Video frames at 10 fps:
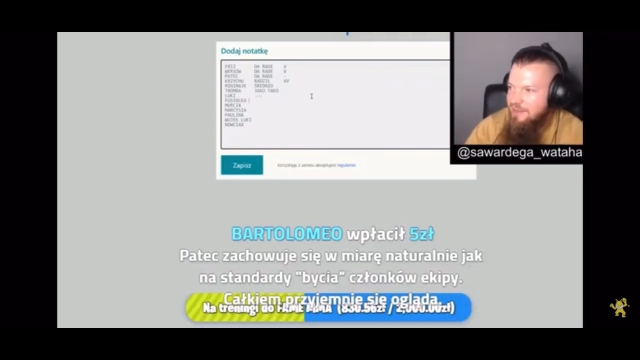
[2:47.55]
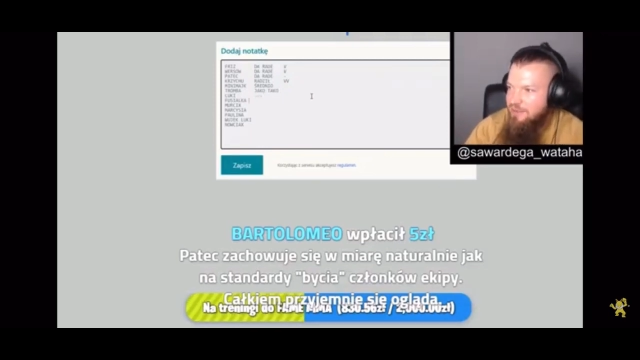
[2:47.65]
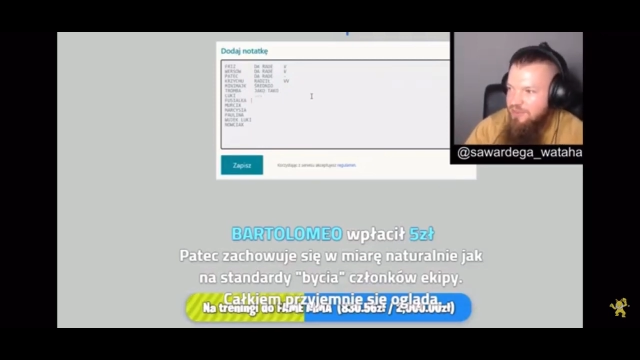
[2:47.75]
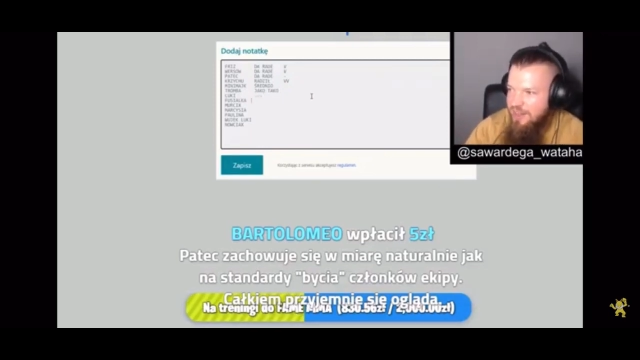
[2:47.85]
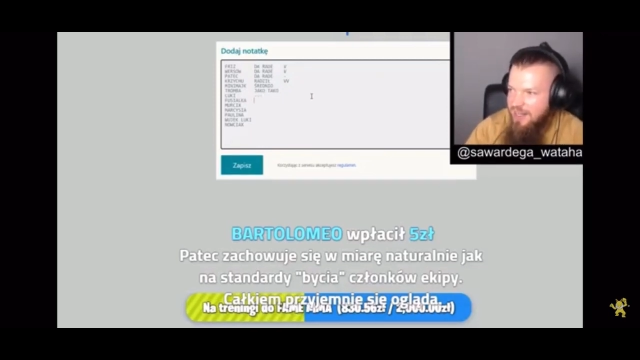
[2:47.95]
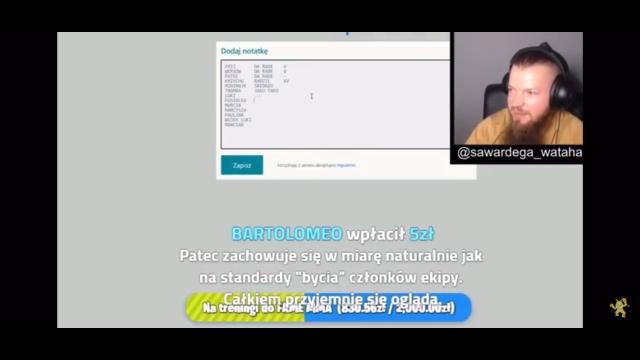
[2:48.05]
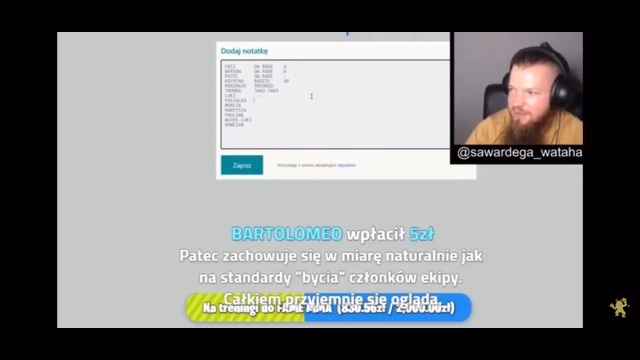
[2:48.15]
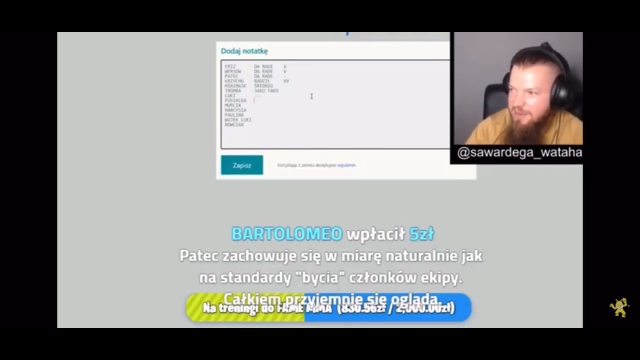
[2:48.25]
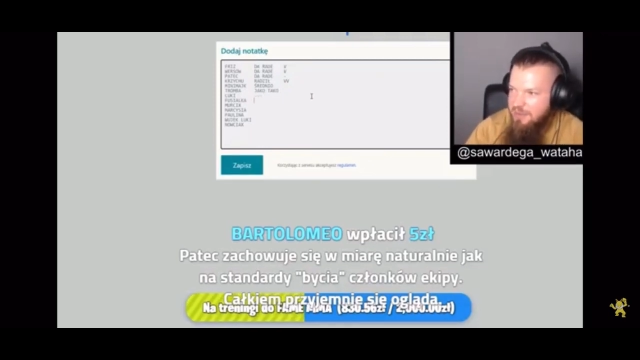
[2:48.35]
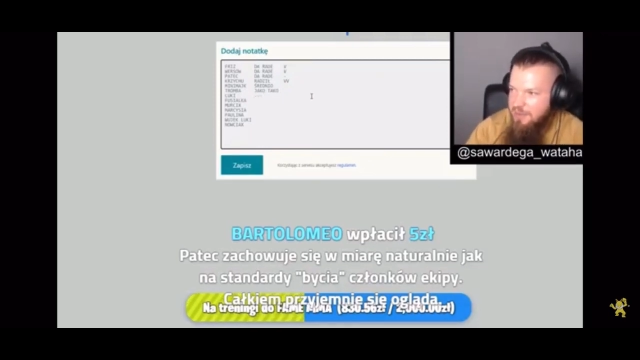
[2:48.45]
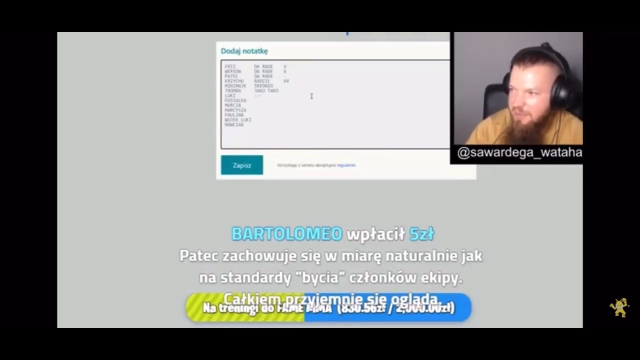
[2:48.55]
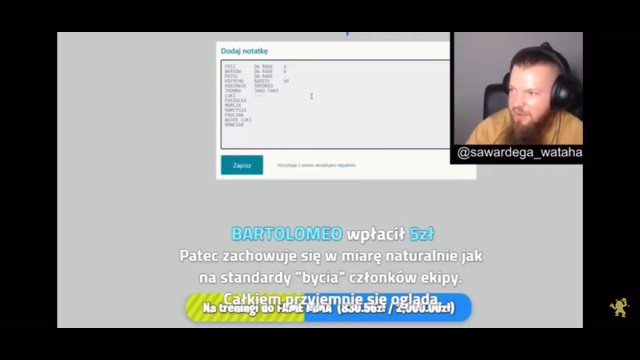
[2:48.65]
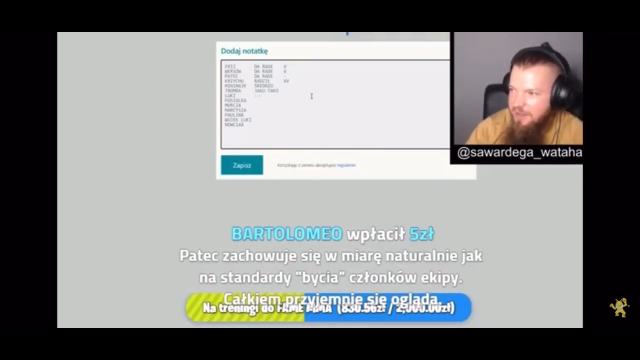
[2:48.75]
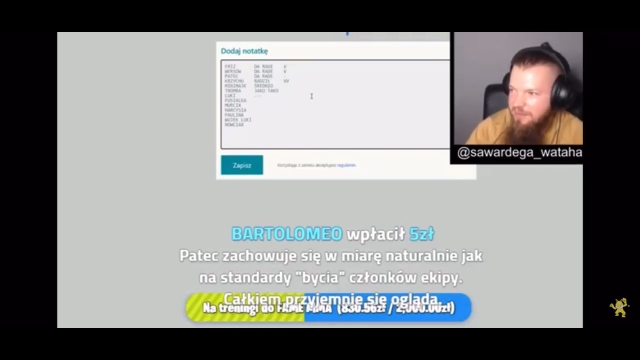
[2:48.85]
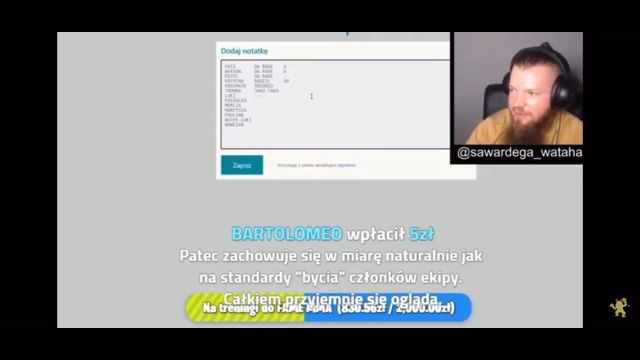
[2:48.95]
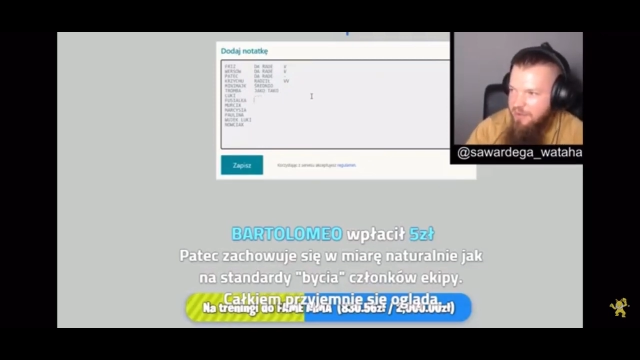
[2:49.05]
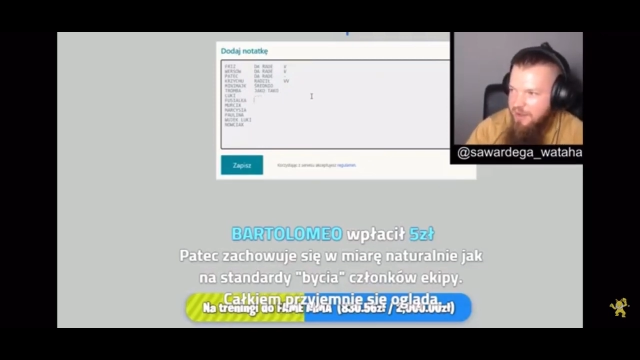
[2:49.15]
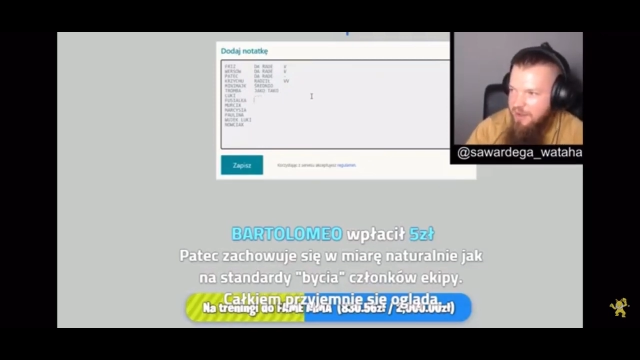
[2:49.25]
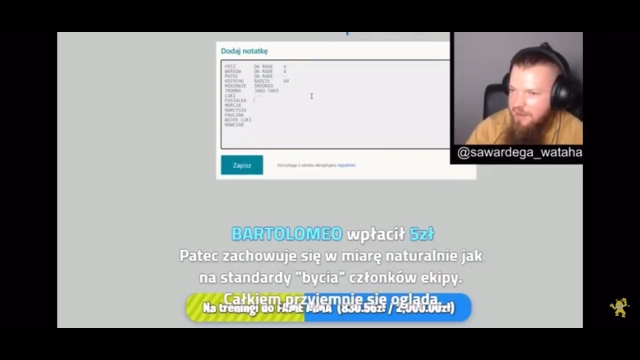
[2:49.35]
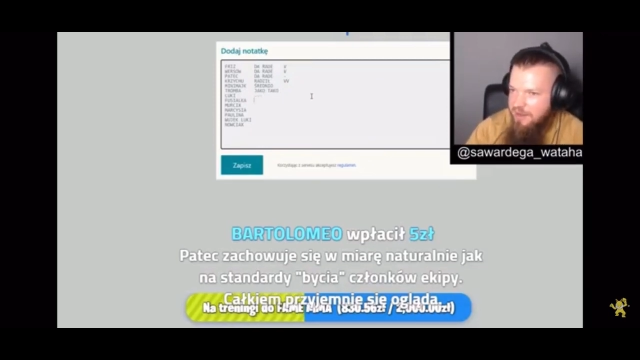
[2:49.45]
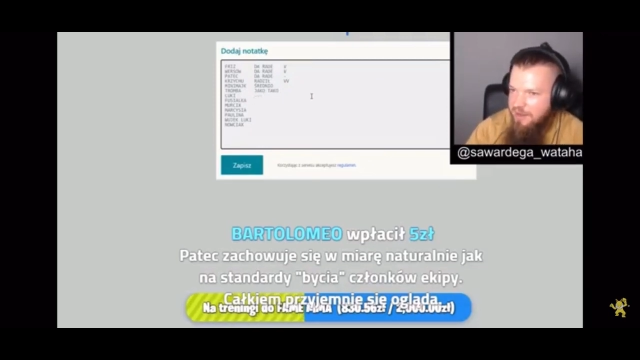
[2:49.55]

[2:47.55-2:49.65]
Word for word: Fusiarka by sobie poradziła.